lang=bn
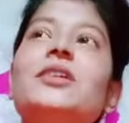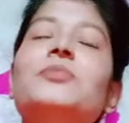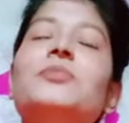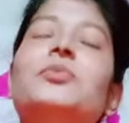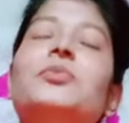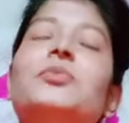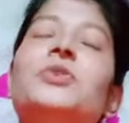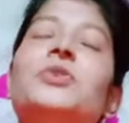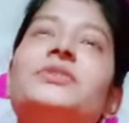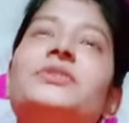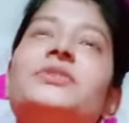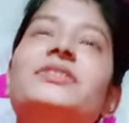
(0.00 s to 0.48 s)

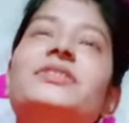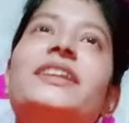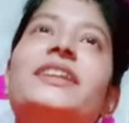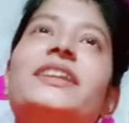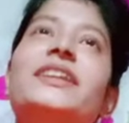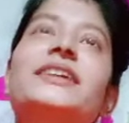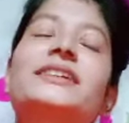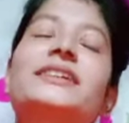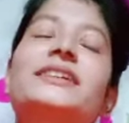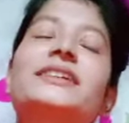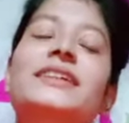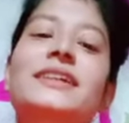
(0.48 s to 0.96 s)

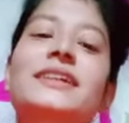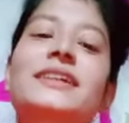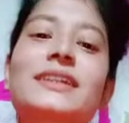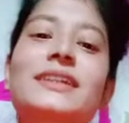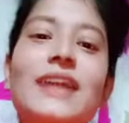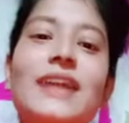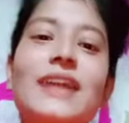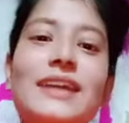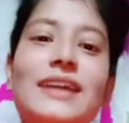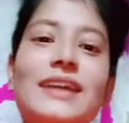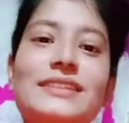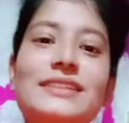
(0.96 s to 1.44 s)
প্রত্যেকটি
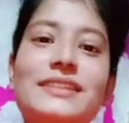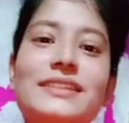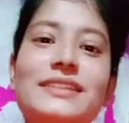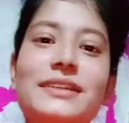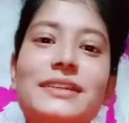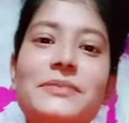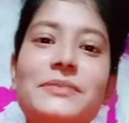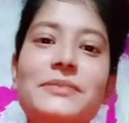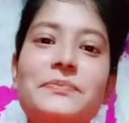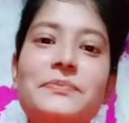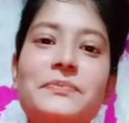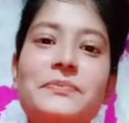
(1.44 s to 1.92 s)
ক্লাসে
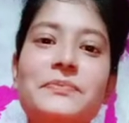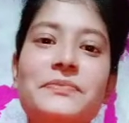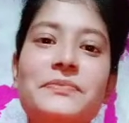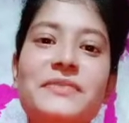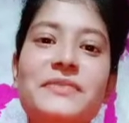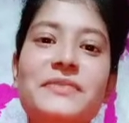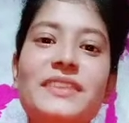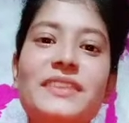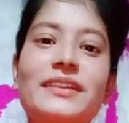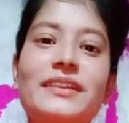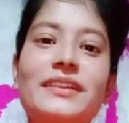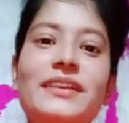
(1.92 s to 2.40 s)

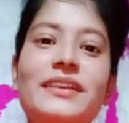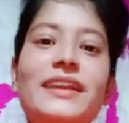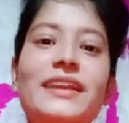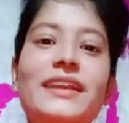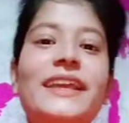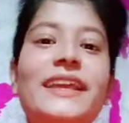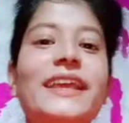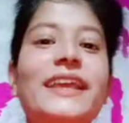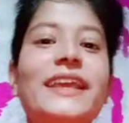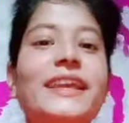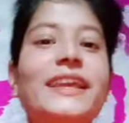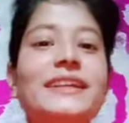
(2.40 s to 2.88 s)

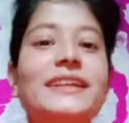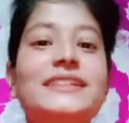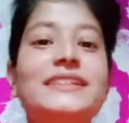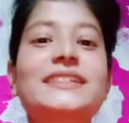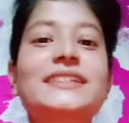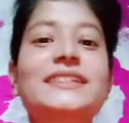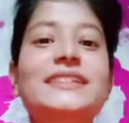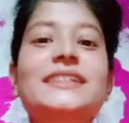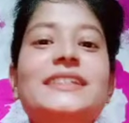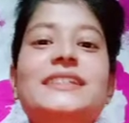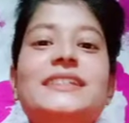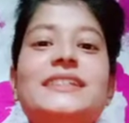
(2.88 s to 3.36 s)

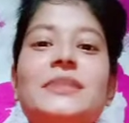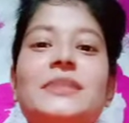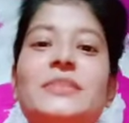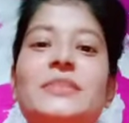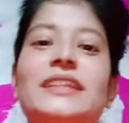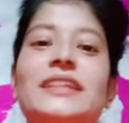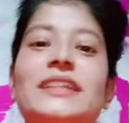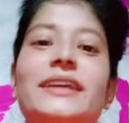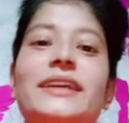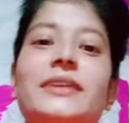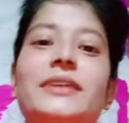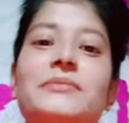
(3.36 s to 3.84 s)
একটি
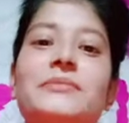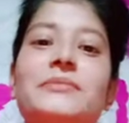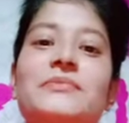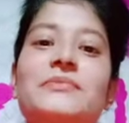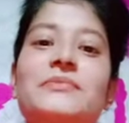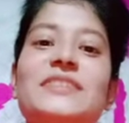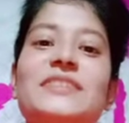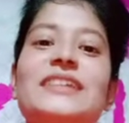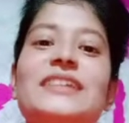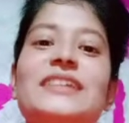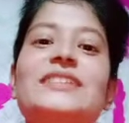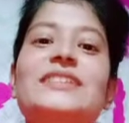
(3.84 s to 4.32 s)
টেবিলে
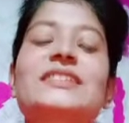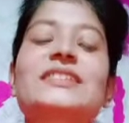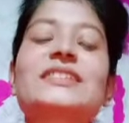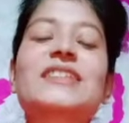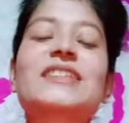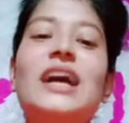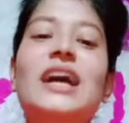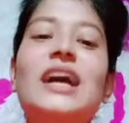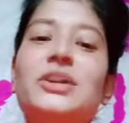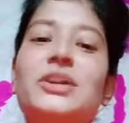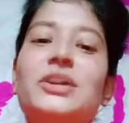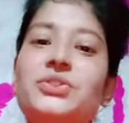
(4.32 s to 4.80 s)

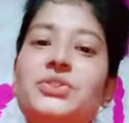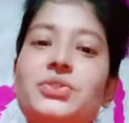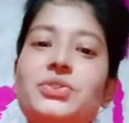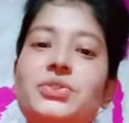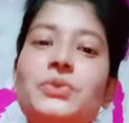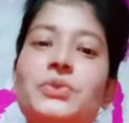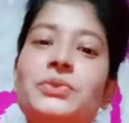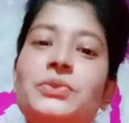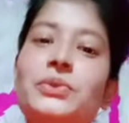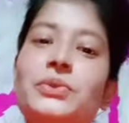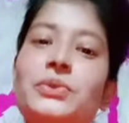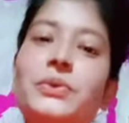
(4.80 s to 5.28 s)

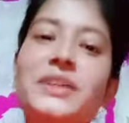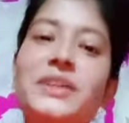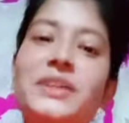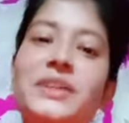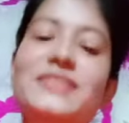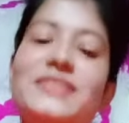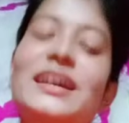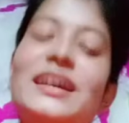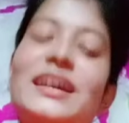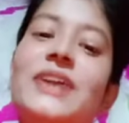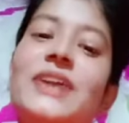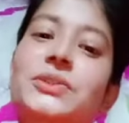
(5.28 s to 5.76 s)
চারজন করে
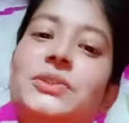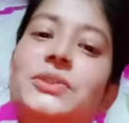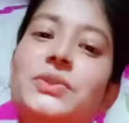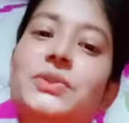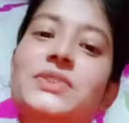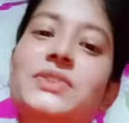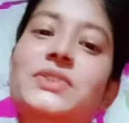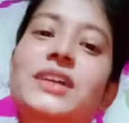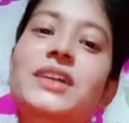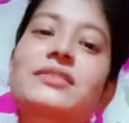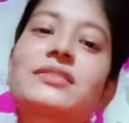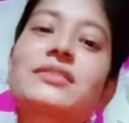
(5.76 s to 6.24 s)

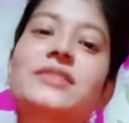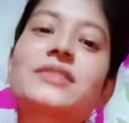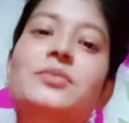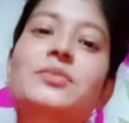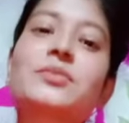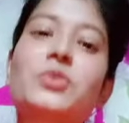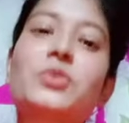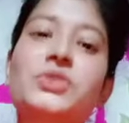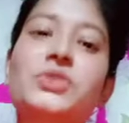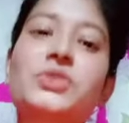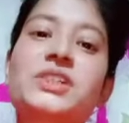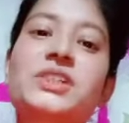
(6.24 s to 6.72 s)
ছাত্রছাত্রী
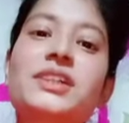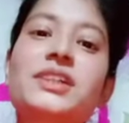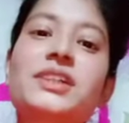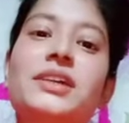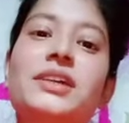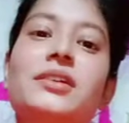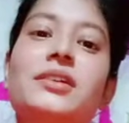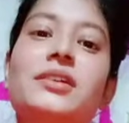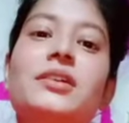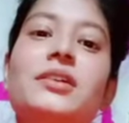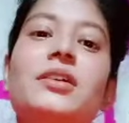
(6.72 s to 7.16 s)
বসিয়ে